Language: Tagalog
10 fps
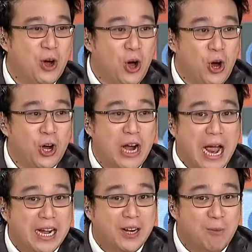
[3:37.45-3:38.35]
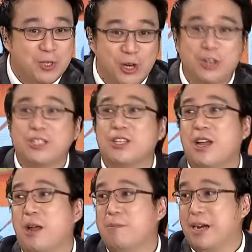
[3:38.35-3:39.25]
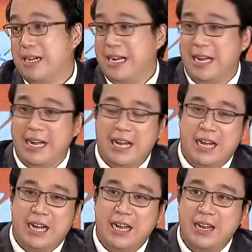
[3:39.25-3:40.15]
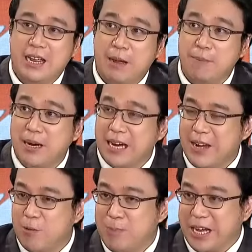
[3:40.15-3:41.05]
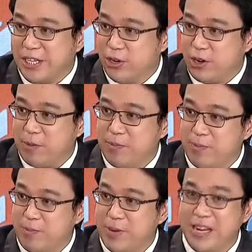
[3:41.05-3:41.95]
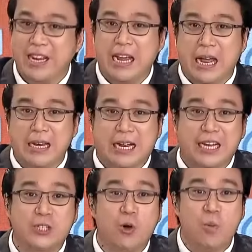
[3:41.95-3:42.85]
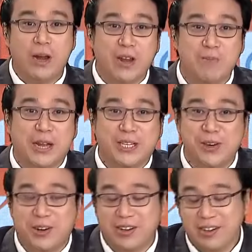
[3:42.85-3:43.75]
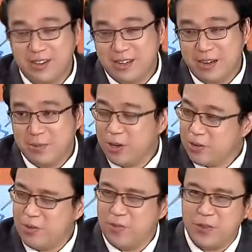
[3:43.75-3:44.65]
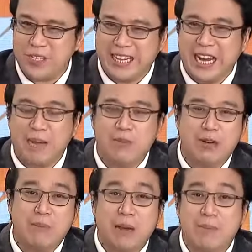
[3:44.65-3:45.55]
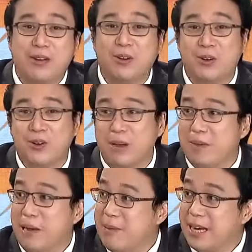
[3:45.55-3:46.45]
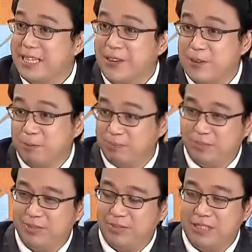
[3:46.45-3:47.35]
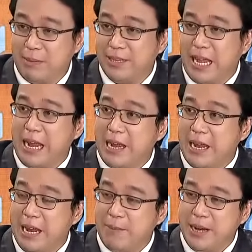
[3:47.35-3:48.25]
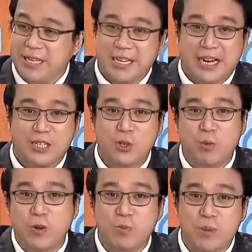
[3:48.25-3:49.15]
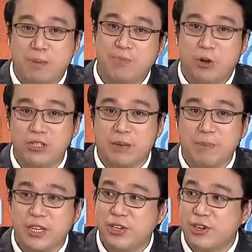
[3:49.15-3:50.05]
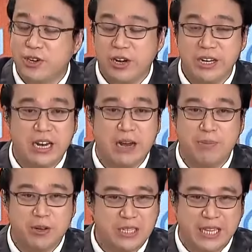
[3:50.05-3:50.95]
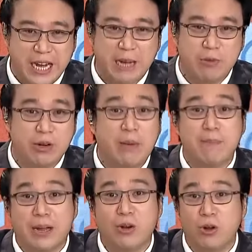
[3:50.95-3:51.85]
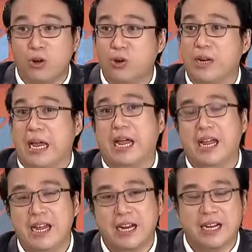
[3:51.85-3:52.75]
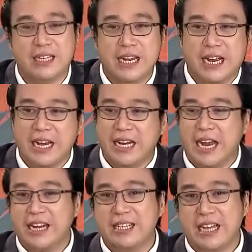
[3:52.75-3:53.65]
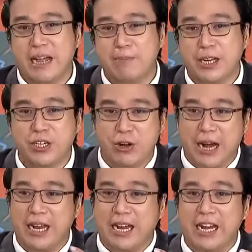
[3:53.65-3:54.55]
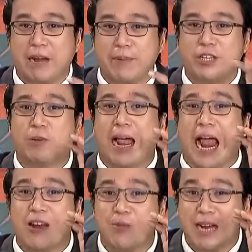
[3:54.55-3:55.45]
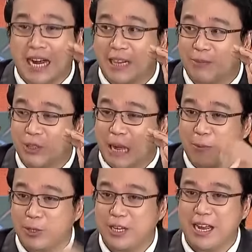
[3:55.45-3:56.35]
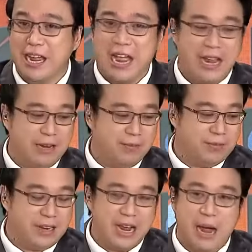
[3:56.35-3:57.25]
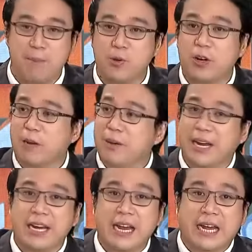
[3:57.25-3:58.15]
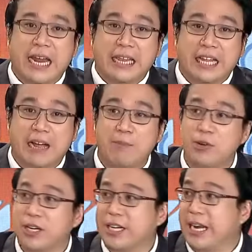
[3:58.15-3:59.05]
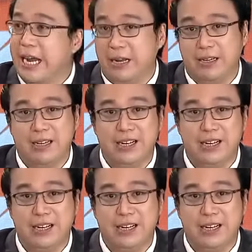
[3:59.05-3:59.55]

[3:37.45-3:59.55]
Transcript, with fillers: Or, other options, baka, baka yung picture, pi- ah, naka-zoom lang yung picture. Pero kung for sa tingin mo na may panuloko, iba-iba kasi yung tsamata eh. Minsan naka-zoom yung pag-post ng picture or hindi. Pero sa tingin mo na may panuloko na, kasi nakalagay na sa picture, ang laki ng picture, ang ah, ganun magkagat mo. Tapos ang hamburger pala, ganyan ang kaliit, ang hamburger na yan.